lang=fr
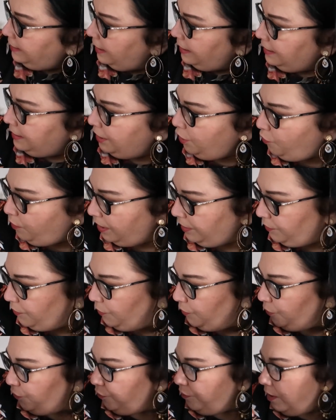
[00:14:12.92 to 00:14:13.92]
taille ni quoi que
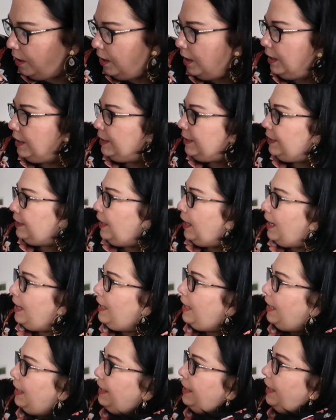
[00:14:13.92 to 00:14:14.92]
ce soit.
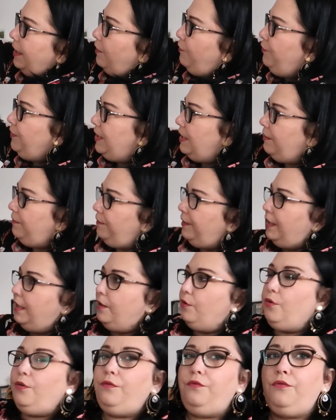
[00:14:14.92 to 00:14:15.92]
À l'arrière, vous
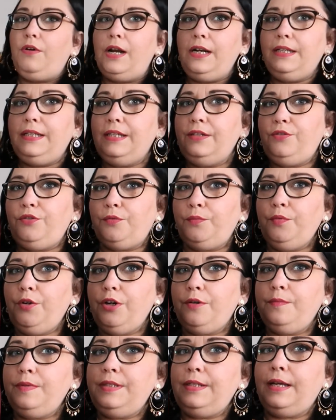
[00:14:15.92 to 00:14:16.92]
avez le voile qui tombe
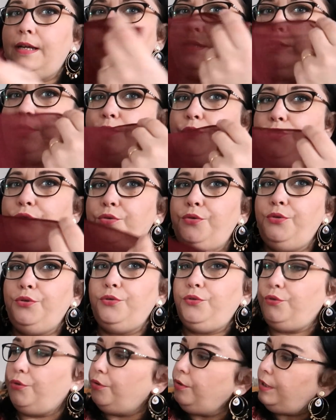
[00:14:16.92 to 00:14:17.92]
comme ça sur
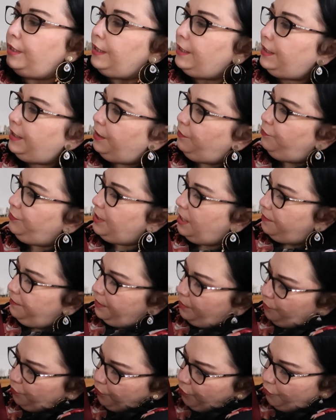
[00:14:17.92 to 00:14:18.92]
le dos et vous
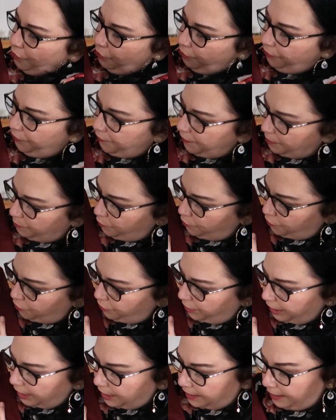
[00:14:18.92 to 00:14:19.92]
avez une longue
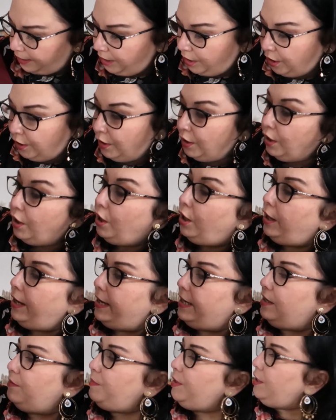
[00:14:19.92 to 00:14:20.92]
fermeture éclair.
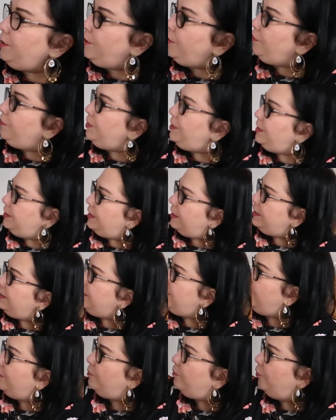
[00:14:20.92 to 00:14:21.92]
Elle est mignonne aussi
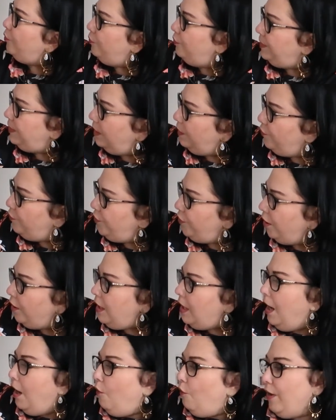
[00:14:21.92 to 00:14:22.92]
celle-ci, j'aime beaucoup sa couleur.
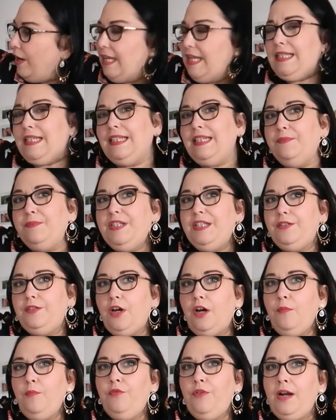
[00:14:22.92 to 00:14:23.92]
Vous voyez, c'est des
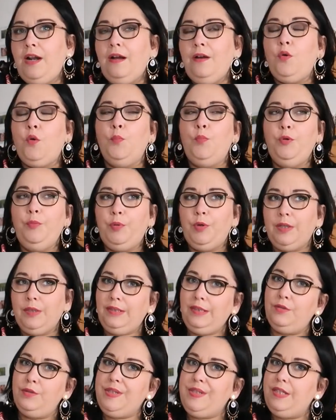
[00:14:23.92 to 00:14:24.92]
petites robes voilà, qu'on peut
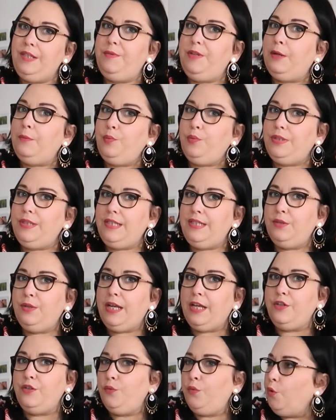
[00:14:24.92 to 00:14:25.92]
porter aussi bien pour des
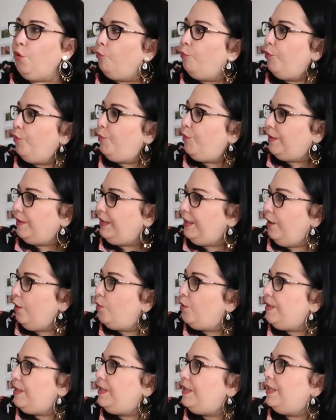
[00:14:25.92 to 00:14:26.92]
occasions, qu'on peut porter
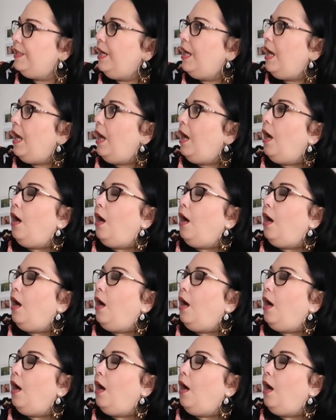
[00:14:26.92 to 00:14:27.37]
aussi